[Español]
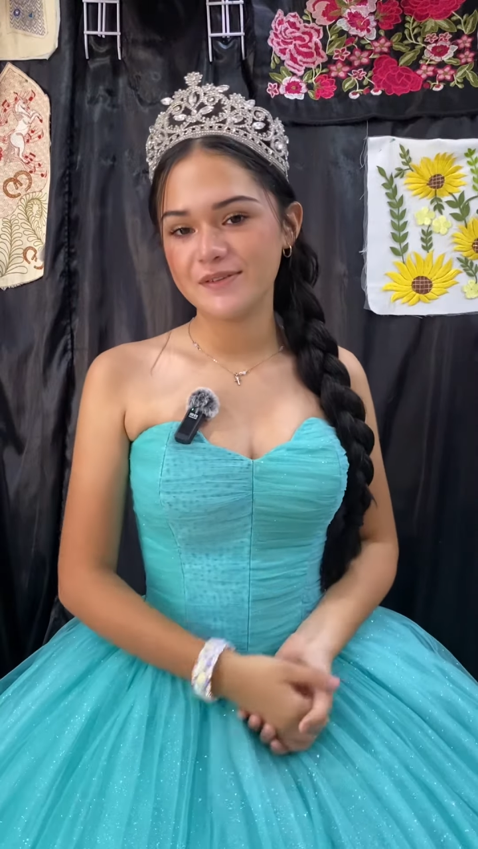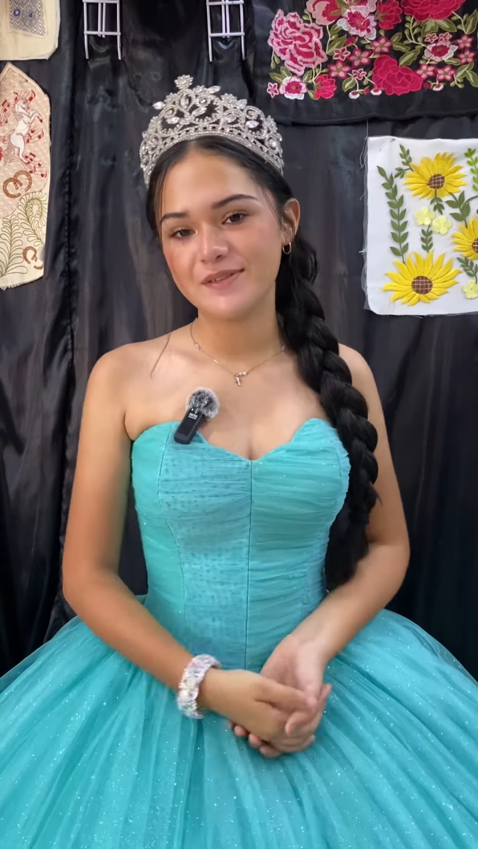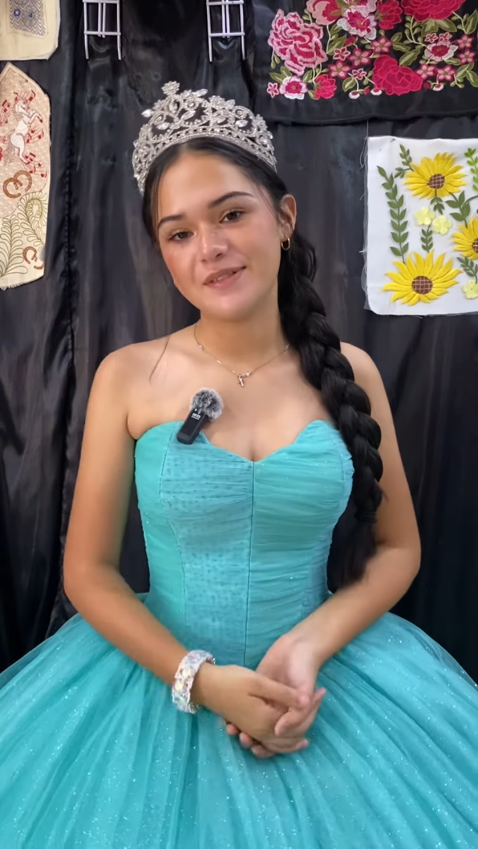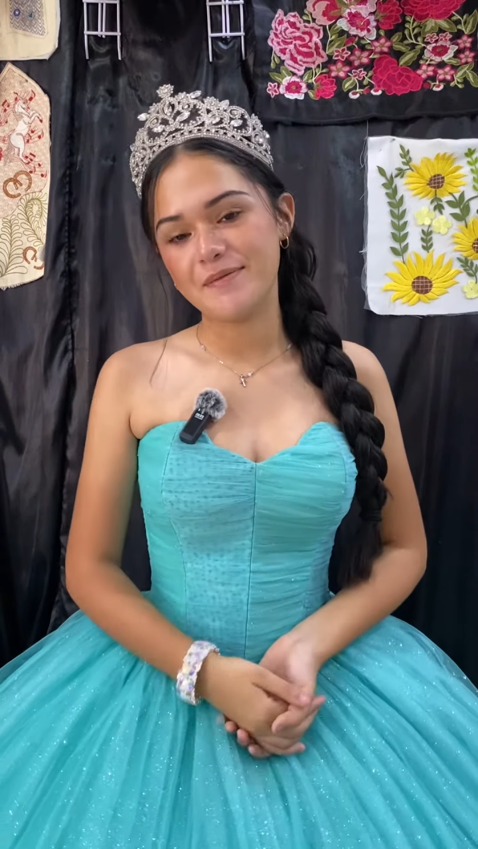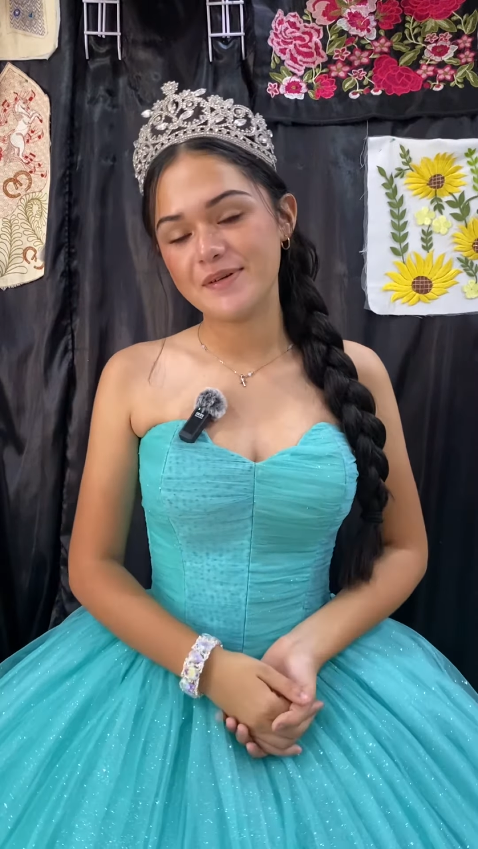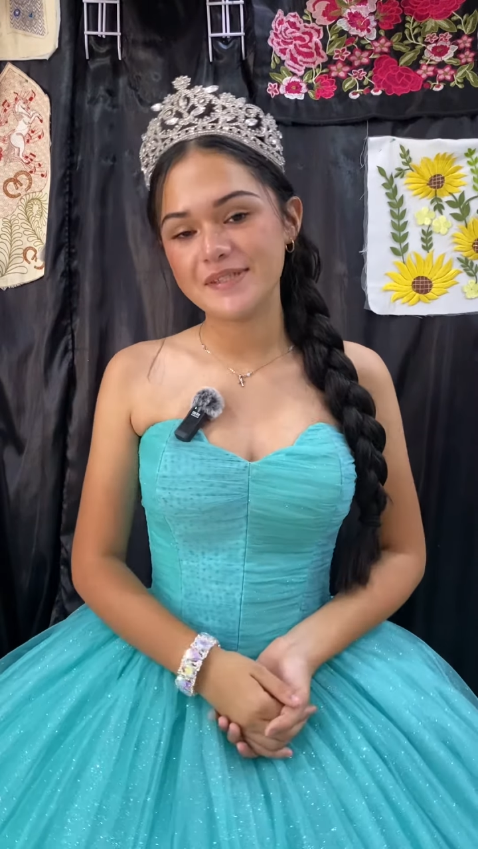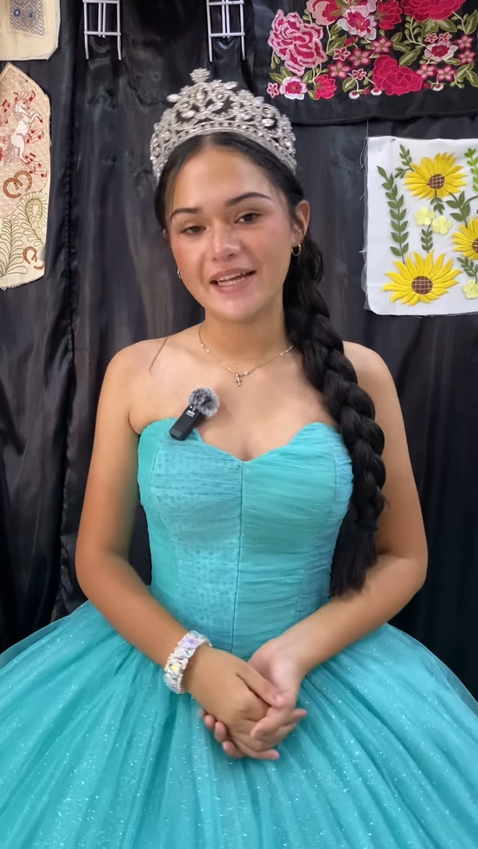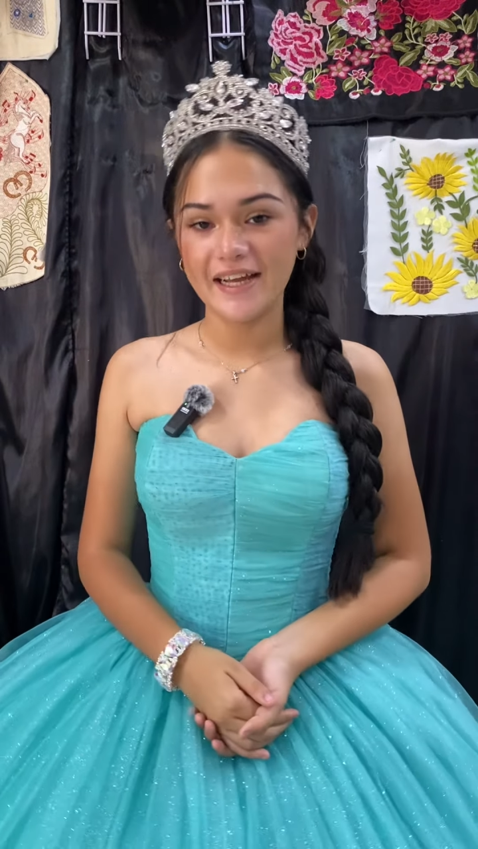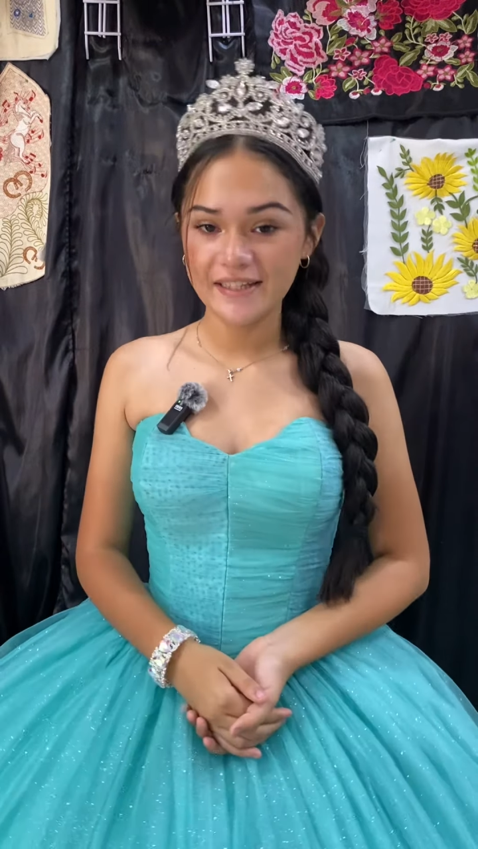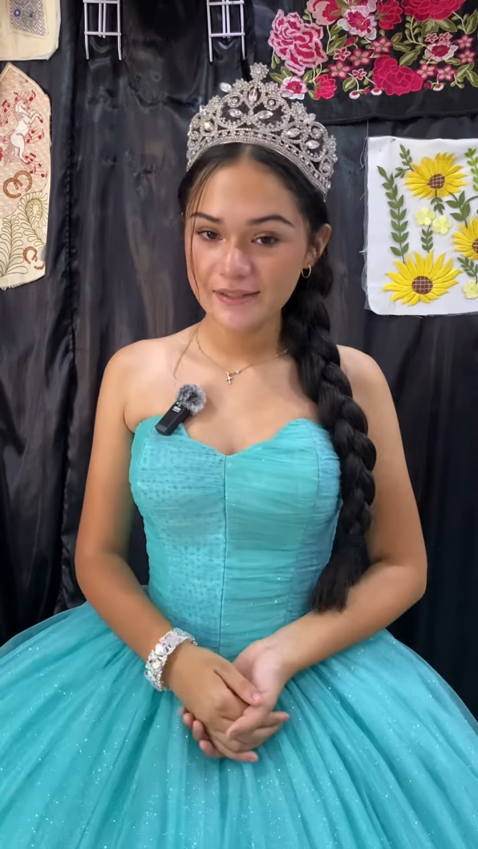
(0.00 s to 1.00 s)
nuestros amigos
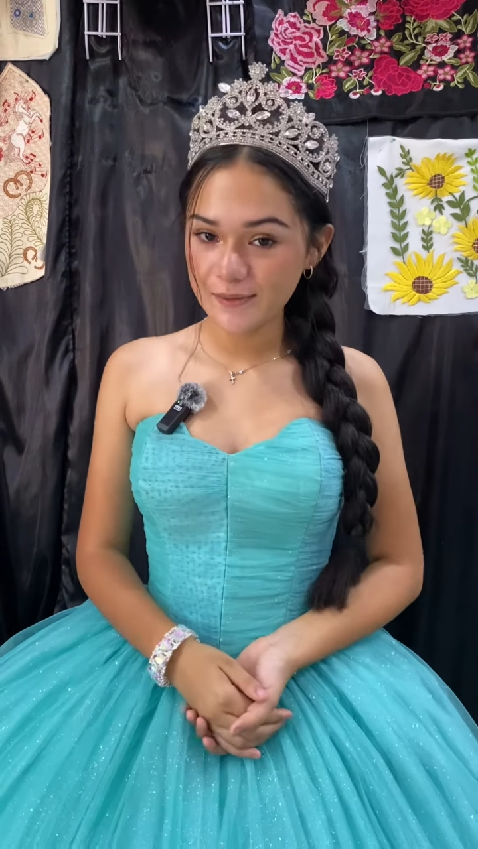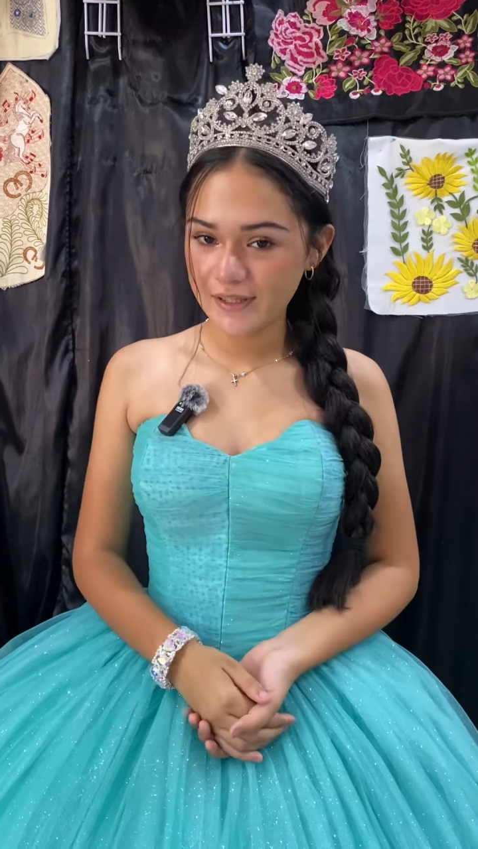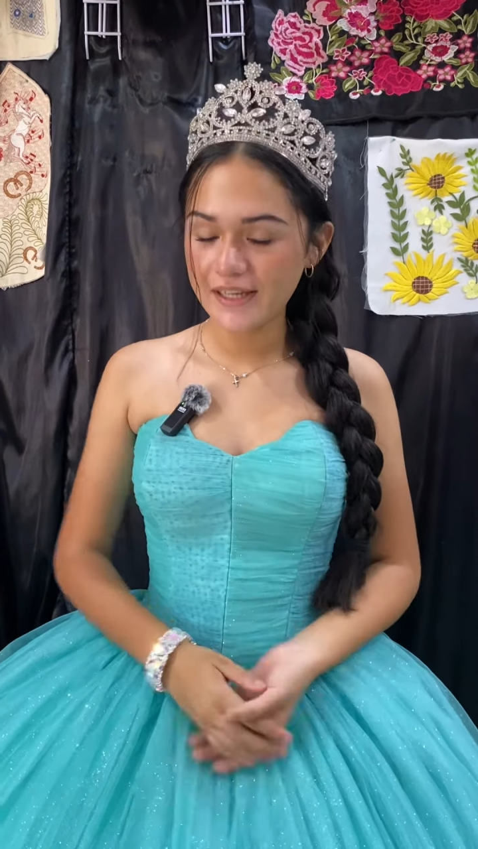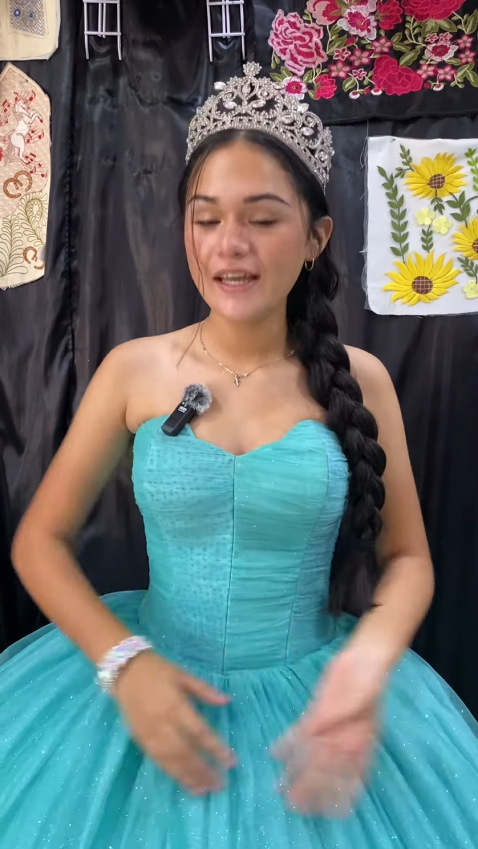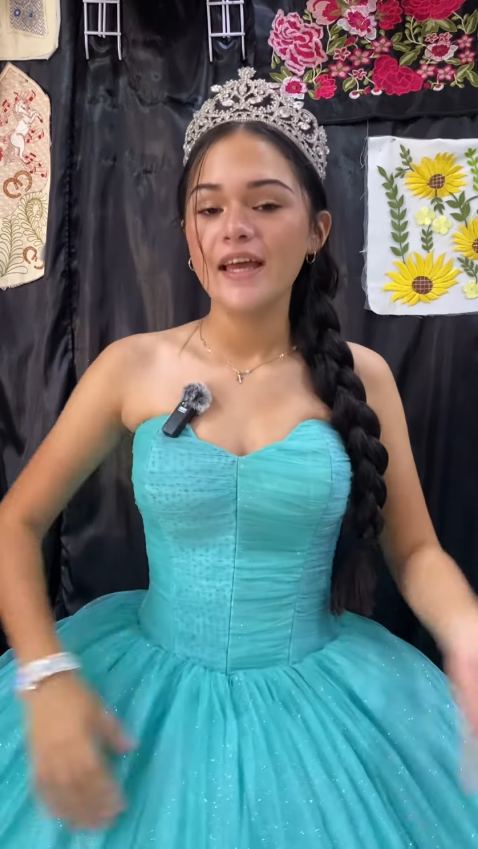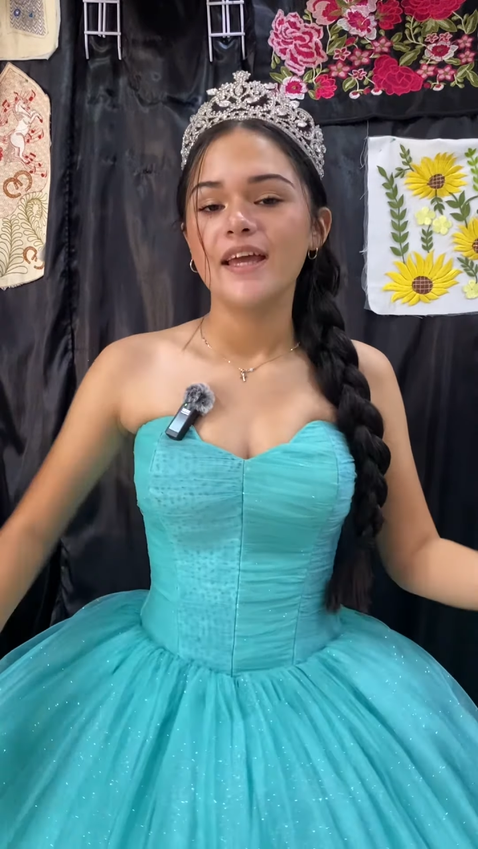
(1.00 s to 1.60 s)
de Candice Boutique